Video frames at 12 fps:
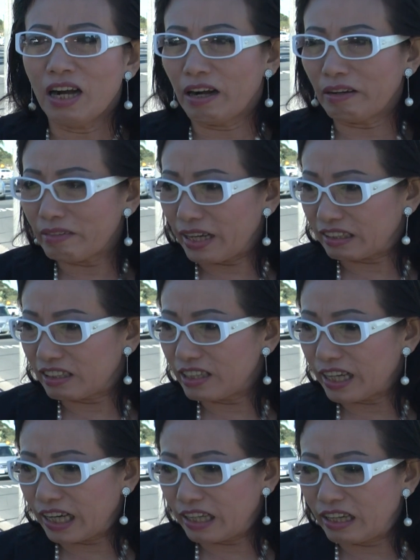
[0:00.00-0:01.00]
À, dạ thưa
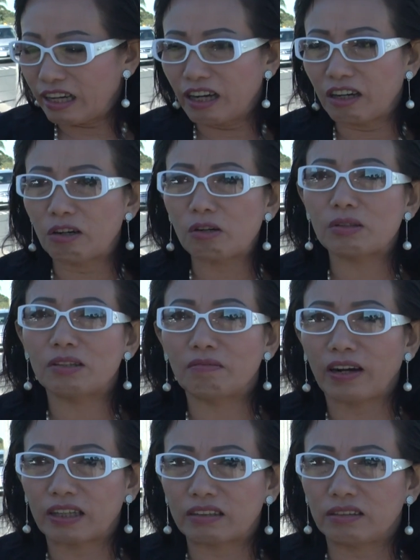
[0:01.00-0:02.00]
anh à, Ngô Đình
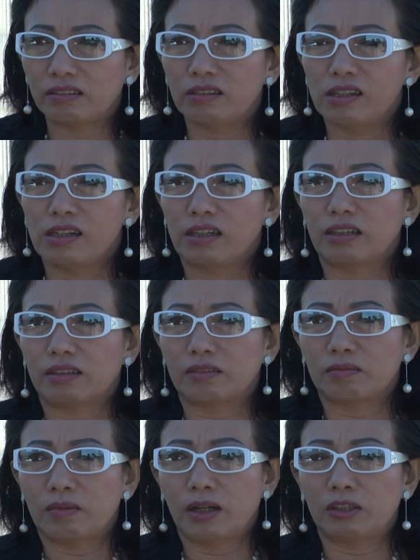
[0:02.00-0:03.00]
Vận,
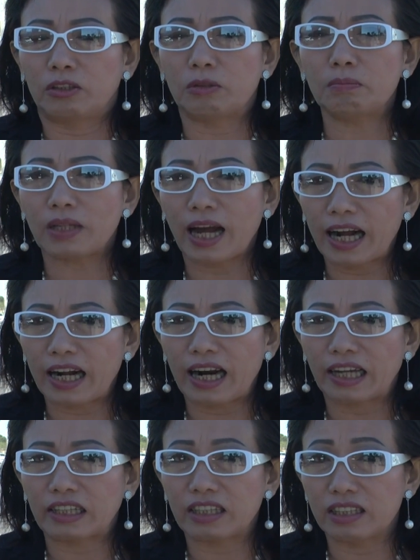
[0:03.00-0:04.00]
ừ, à, chúng ta
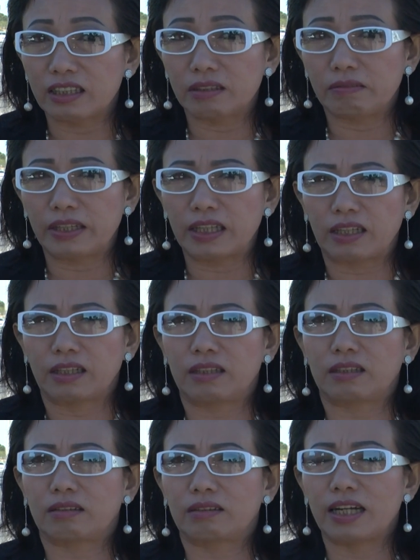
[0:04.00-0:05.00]
là những người Việt
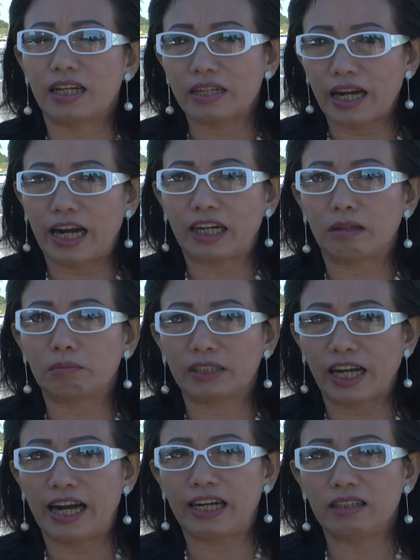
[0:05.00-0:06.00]
tị nạn cộng
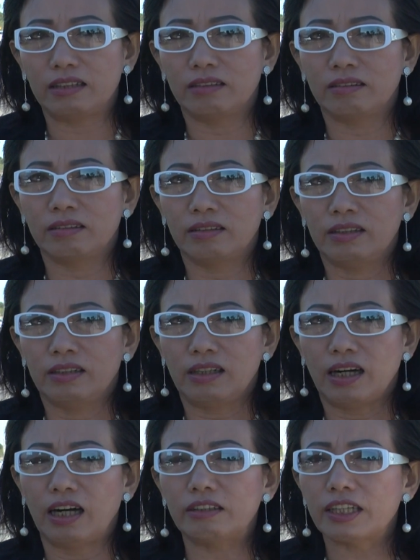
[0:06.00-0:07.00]
sản
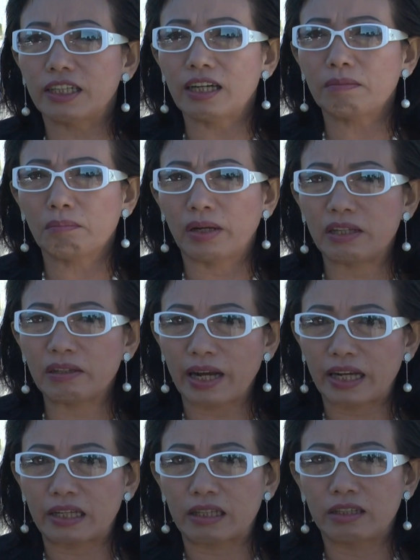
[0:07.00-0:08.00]
ở trên đất Mỹ như
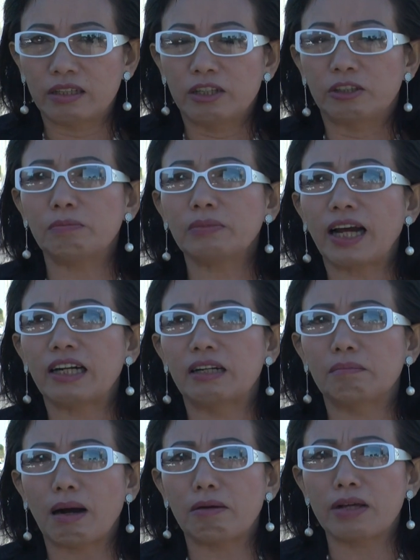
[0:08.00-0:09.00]
này, chúng ta
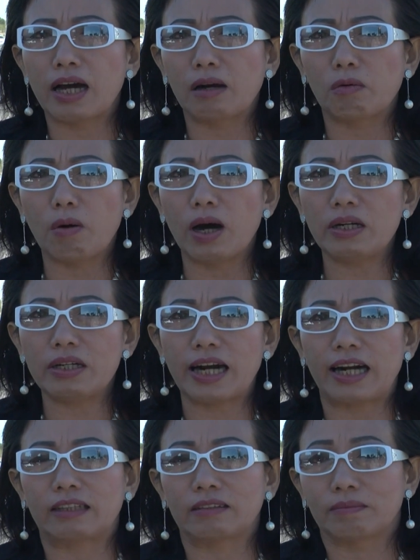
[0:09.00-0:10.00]
đừng bao giờ quên
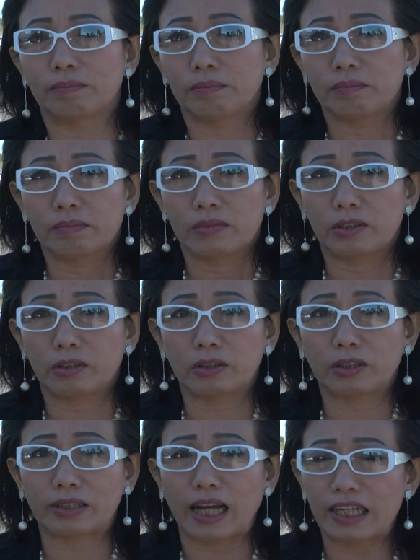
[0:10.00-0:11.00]
rằng
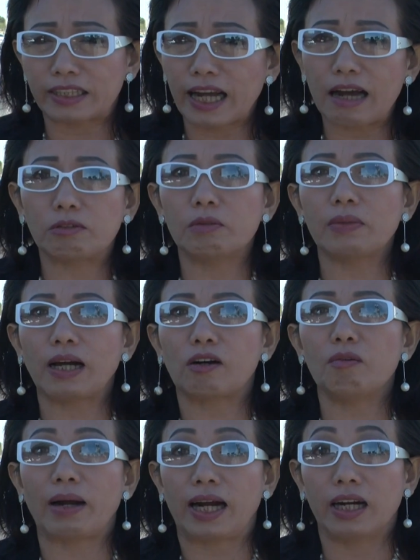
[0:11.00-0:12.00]
tại sao chúng ta
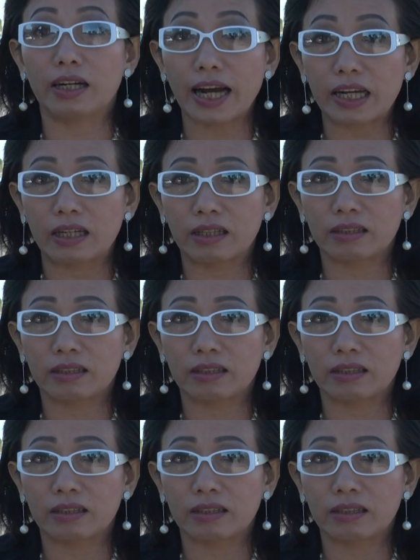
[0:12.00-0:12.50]
có mặt ở đây.